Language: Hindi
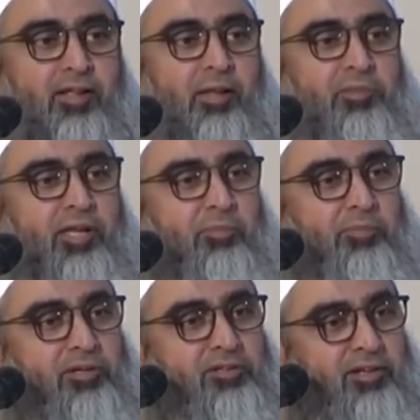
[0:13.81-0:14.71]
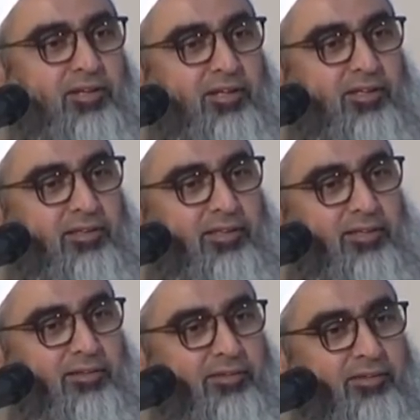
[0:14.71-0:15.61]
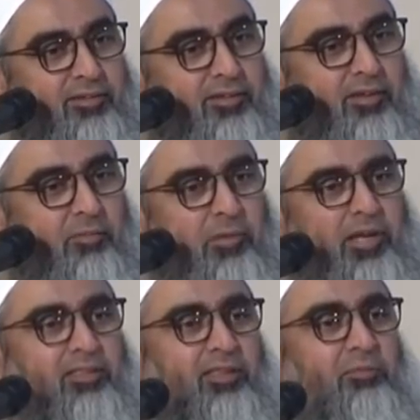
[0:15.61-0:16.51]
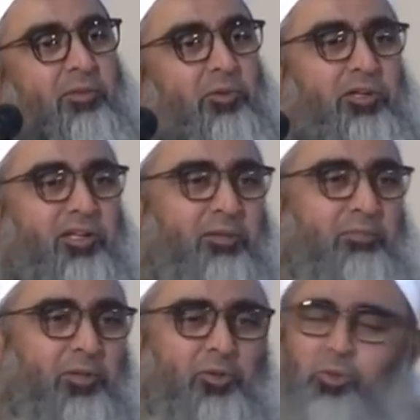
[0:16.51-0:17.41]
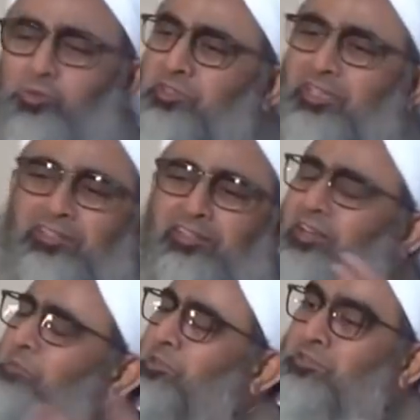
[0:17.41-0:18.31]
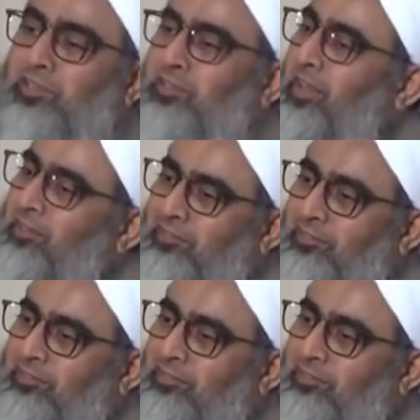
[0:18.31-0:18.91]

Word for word: कभी अप्रिशिएट नहीं करते बेटा तेरे में तो ये कमी है तू उसके जैसा नहीं बन सकता